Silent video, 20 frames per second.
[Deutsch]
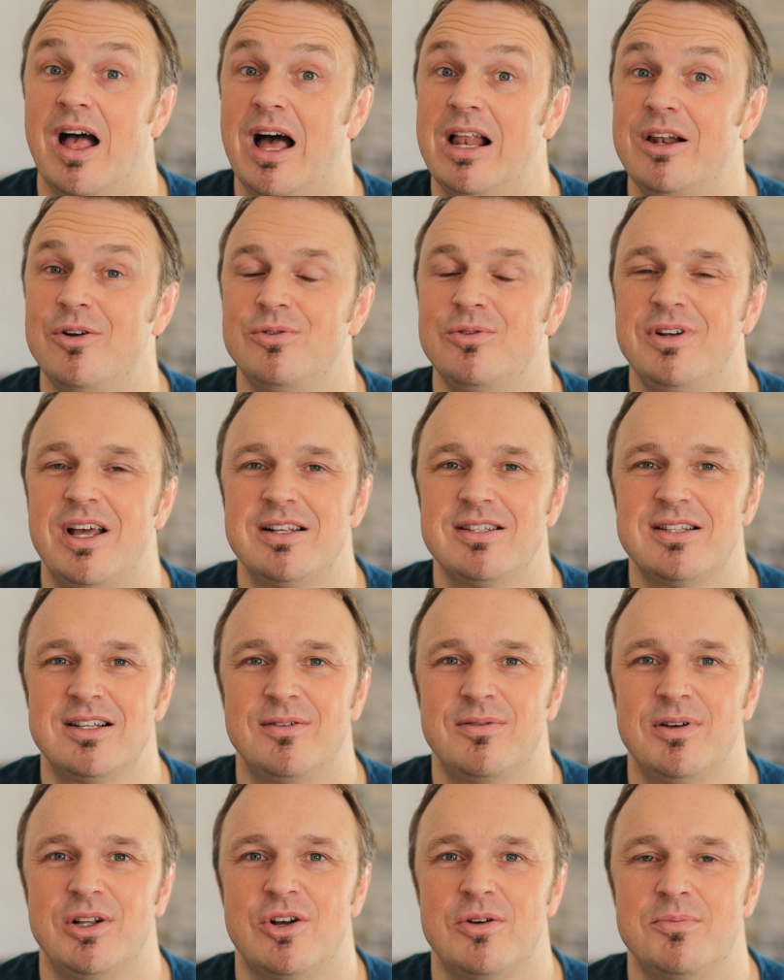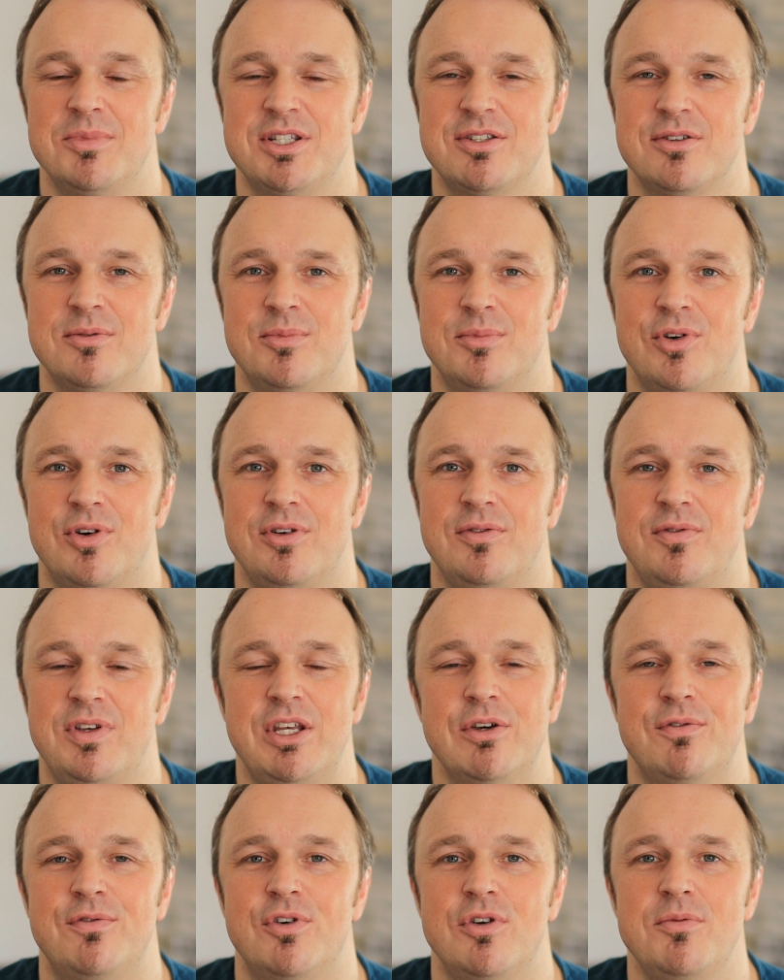Hallo und herzlich willkommen zu einem neuen
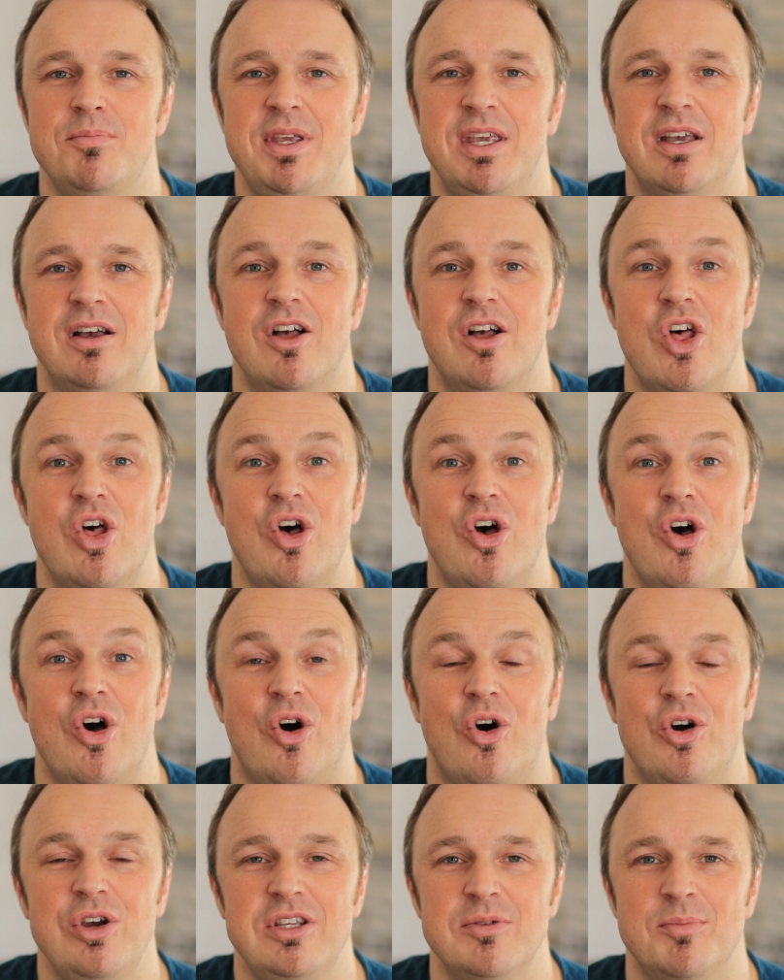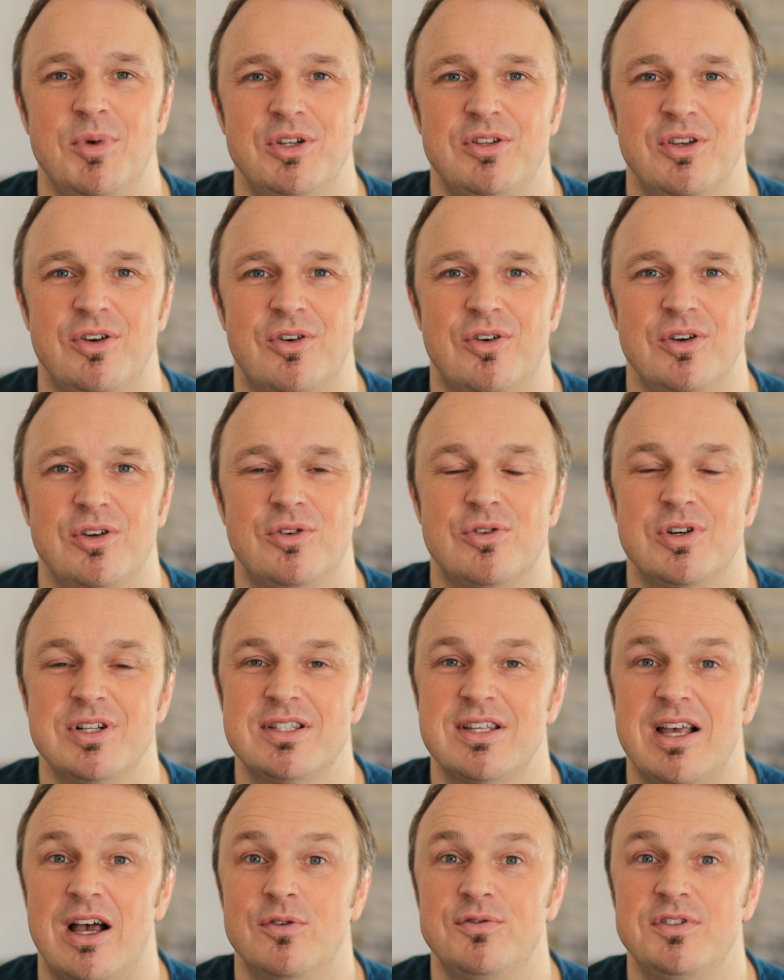Video von mir. Heute möchte ich euch
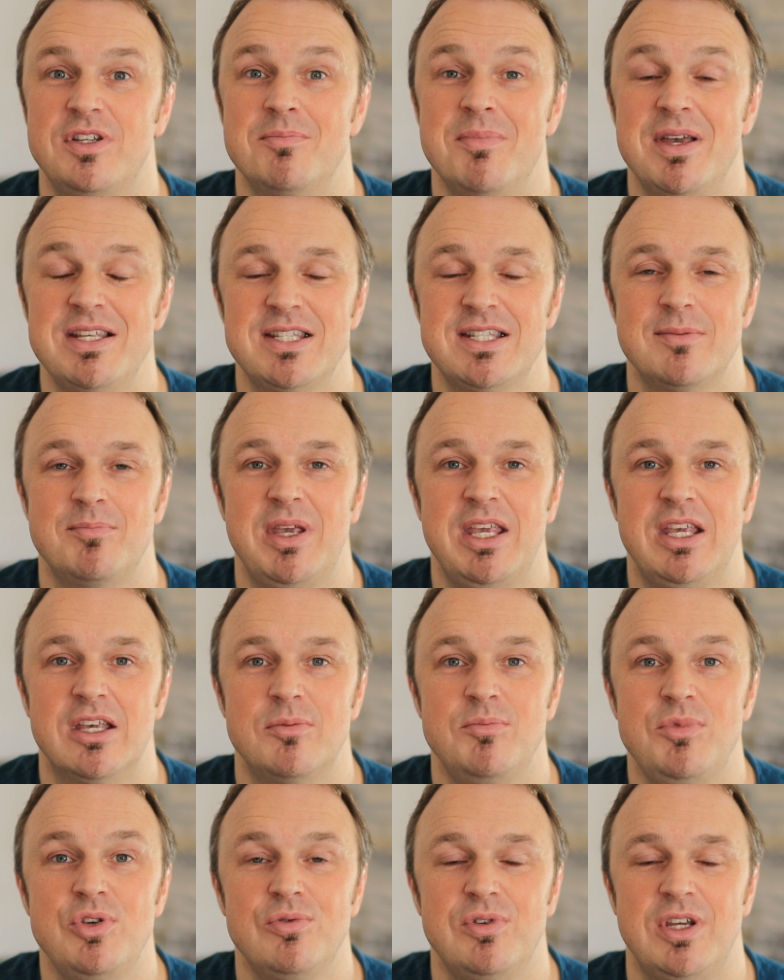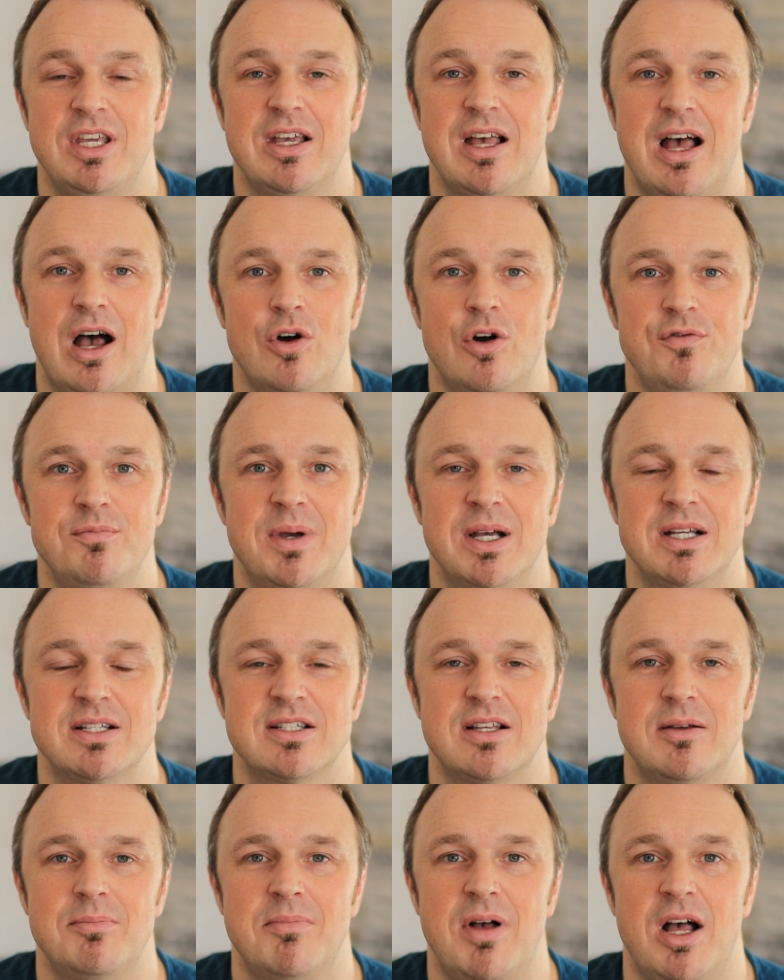kurz auf die Messe Make Munich
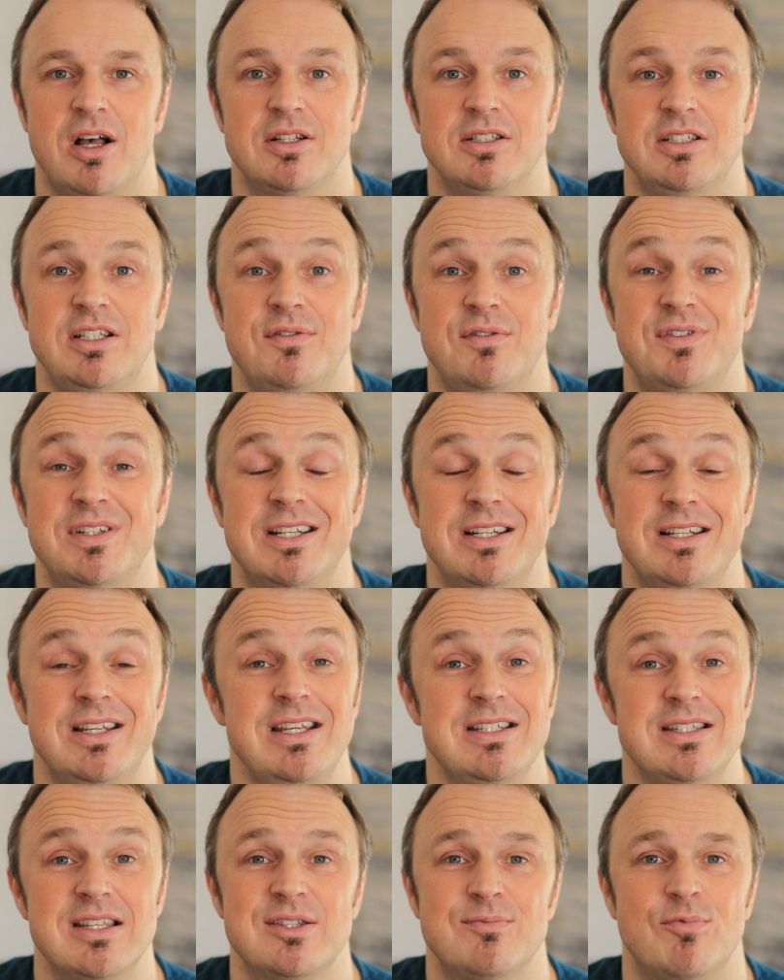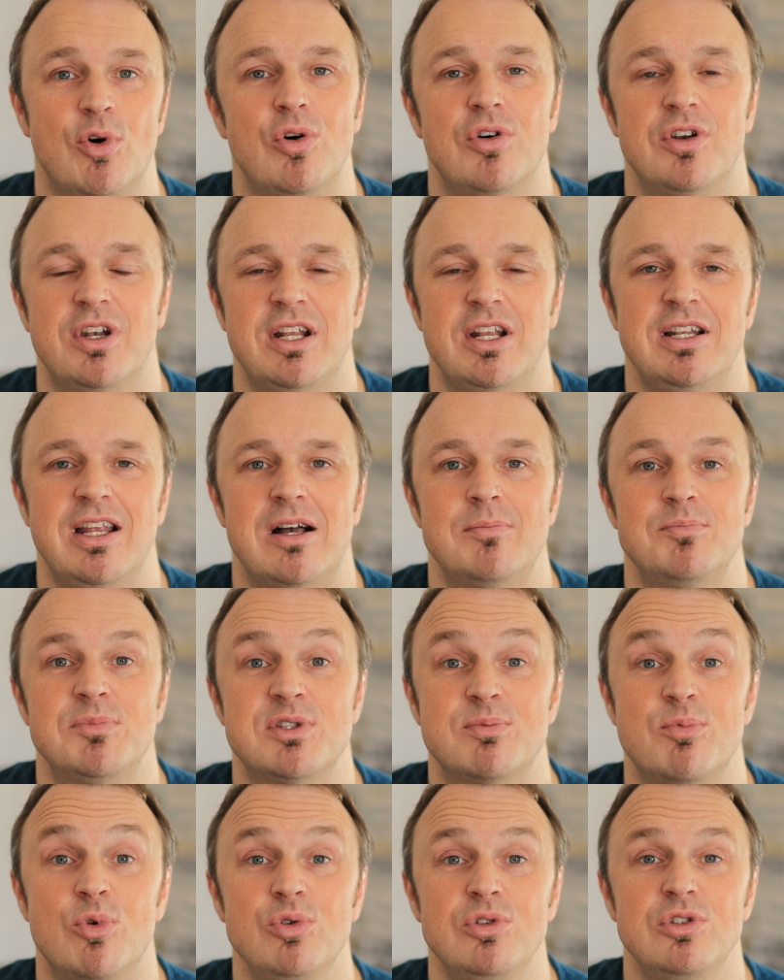aufmerksam machen. Die findet nächstes Wochenende am
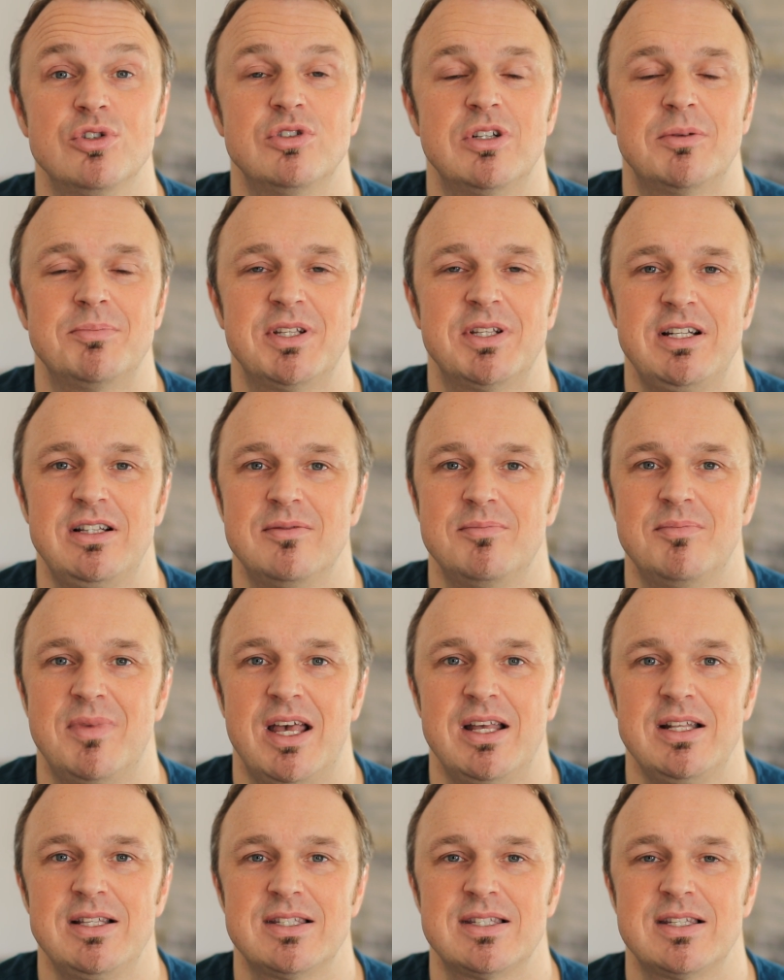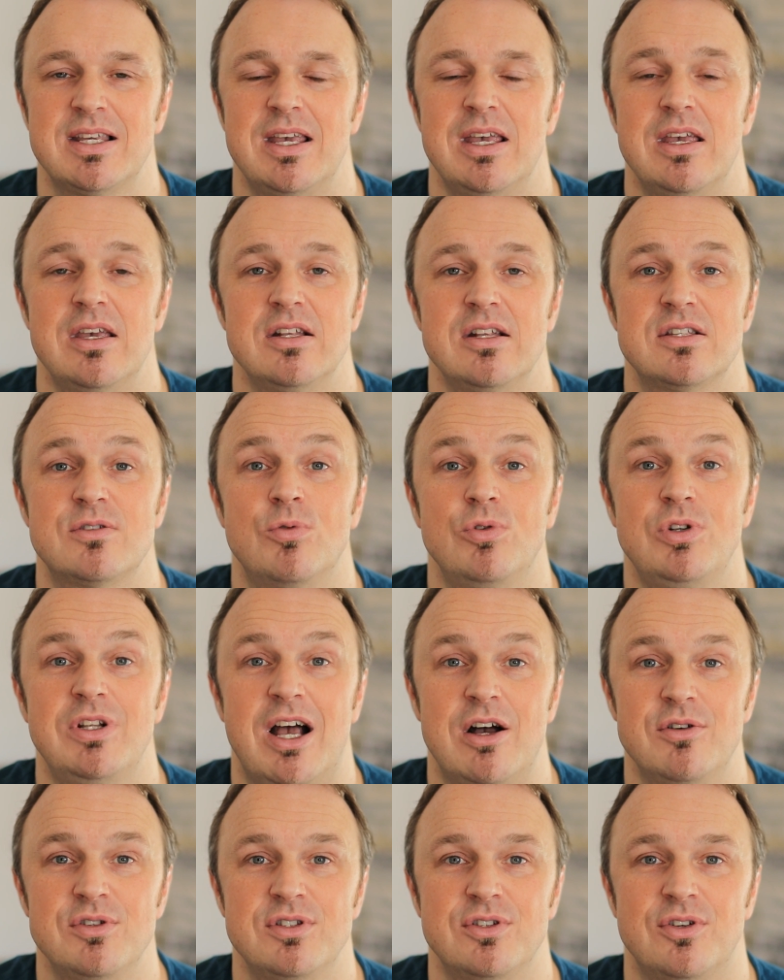2. und am 3. März
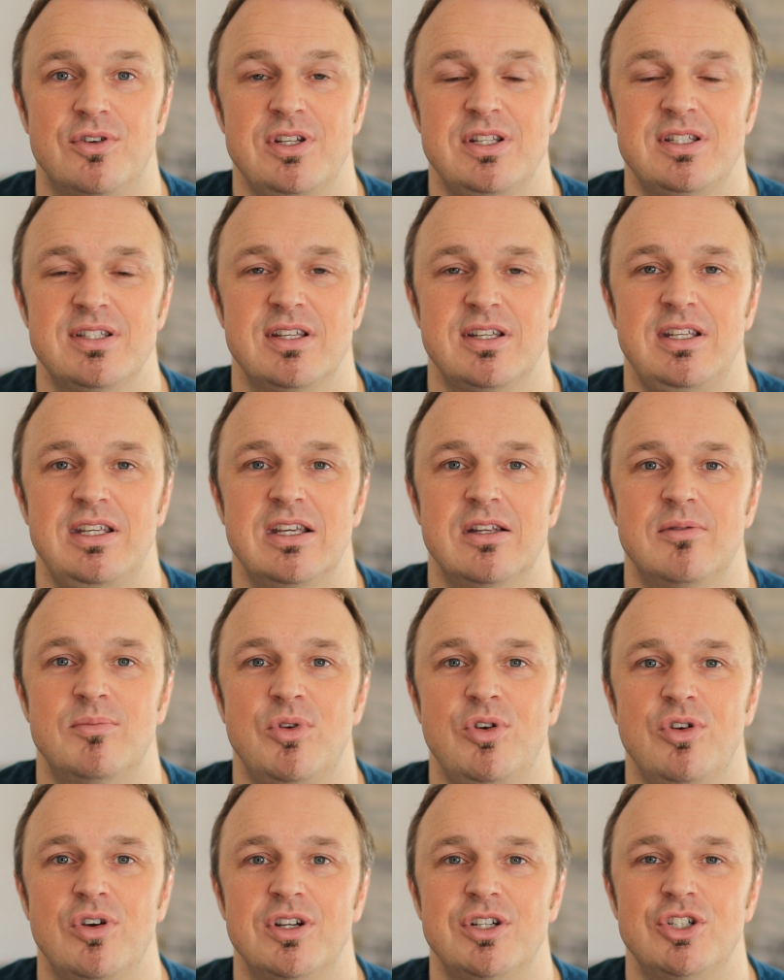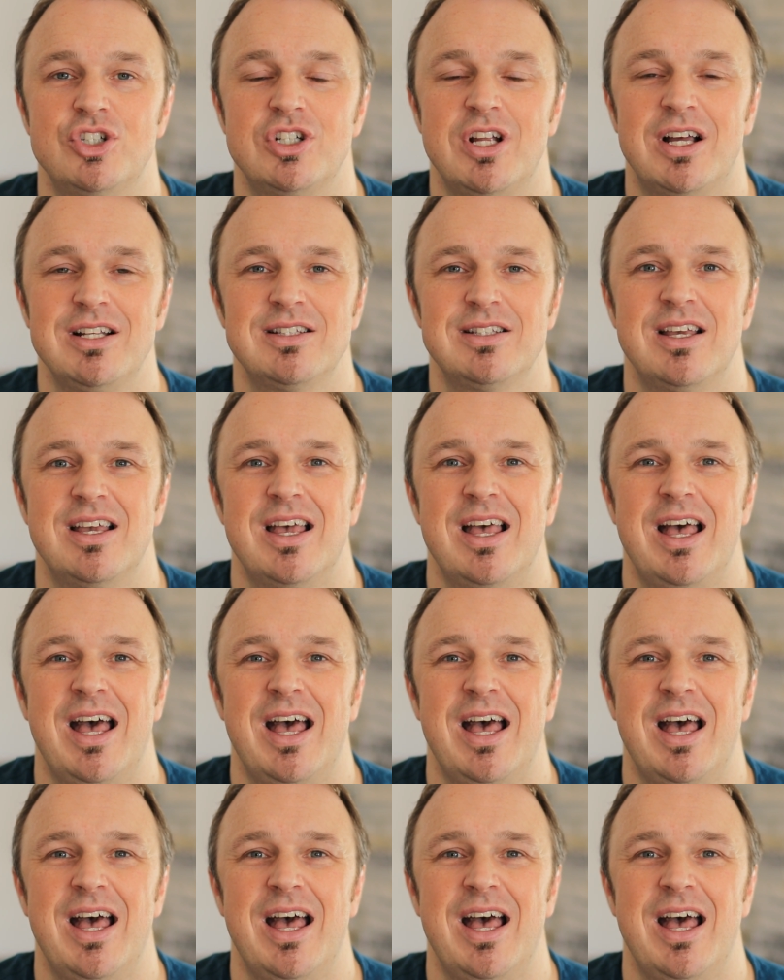2019 hier in München statt.